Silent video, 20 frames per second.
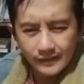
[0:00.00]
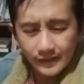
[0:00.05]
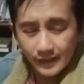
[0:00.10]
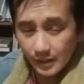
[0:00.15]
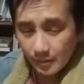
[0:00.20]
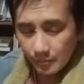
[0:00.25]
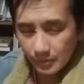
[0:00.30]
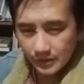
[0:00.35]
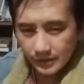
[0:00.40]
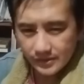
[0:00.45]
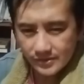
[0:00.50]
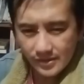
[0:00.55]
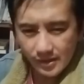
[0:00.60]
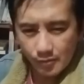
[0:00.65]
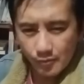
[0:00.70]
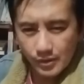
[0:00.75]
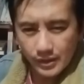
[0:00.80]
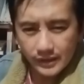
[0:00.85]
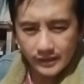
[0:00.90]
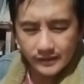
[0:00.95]
nga may
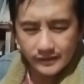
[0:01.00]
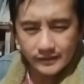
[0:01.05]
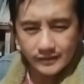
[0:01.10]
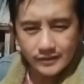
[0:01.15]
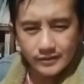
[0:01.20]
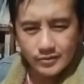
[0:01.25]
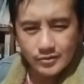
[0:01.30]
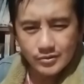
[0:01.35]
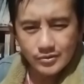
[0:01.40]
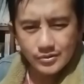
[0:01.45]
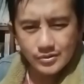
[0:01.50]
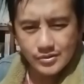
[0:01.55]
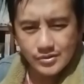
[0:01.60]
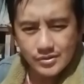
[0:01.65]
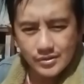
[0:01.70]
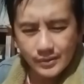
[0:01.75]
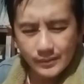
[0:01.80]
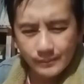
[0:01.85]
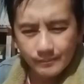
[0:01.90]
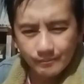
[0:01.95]
tisangwanan iti
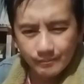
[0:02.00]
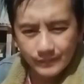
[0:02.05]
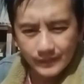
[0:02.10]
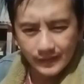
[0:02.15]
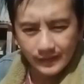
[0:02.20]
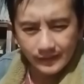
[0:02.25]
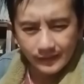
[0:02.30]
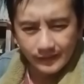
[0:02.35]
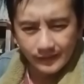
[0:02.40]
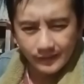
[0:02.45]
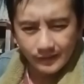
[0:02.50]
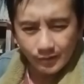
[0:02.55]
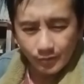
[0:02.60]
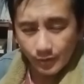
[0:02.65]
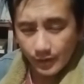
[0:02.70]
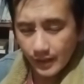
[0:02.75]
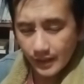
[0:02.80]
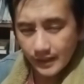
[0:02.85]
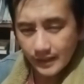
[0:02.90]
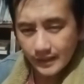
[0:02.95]
Dios
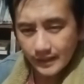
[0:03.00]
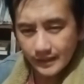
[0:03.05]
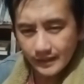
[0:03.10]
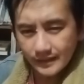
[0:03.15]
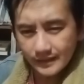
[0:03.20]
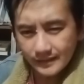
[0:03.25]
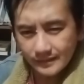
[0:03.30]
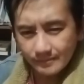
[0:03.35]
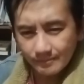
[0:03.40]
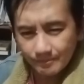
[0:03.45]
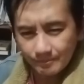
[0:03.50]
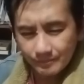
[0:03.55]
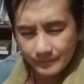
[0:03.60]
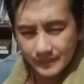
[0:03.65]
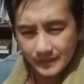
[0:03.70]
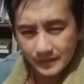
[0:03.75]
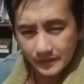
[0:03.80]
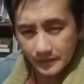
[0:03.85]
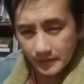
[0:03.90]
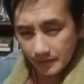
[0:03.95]
una na
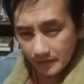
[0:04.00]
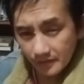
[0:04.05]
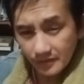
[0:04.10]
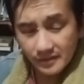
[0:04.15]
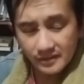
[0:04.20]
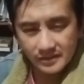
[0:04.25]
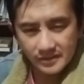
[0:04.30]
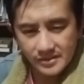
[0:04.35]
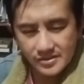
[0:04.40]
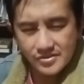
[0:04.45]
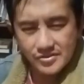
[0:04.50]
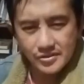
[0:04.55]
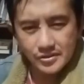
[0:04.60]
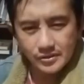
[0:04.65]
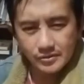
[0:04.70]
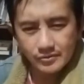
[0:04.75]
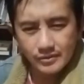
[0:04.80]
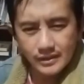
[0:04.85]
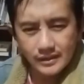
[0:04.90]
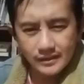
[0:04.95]
he leadeth his
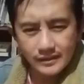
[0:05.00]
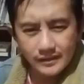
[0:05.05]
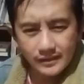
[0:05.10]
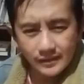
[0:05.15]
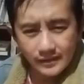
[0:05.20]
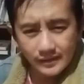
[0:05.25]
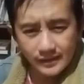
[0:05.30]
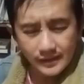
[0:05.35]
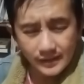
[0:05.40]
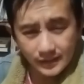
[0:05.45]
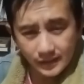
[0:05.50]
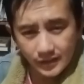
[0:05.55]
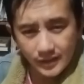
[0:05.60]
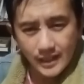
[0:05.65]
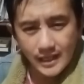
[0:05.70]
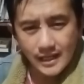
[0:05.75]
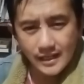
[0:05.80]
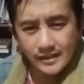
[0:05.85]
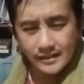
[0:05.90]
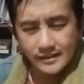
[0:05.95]
children iti
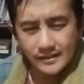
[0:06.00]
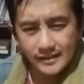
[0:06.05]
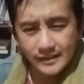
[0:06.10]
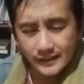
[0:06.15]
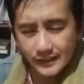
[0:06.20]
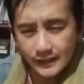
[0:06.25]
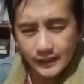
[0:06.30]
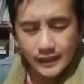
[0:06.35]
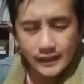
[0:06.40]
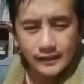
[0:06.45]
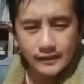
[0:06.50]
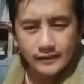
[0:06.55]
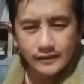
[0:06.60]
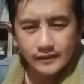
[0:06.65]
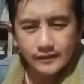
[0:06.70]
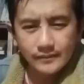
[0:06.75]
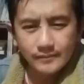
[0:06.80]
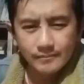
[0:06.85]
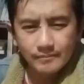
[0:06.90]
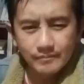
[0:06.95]
dalan iti
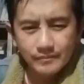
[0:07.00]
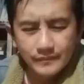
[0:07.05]
nalintag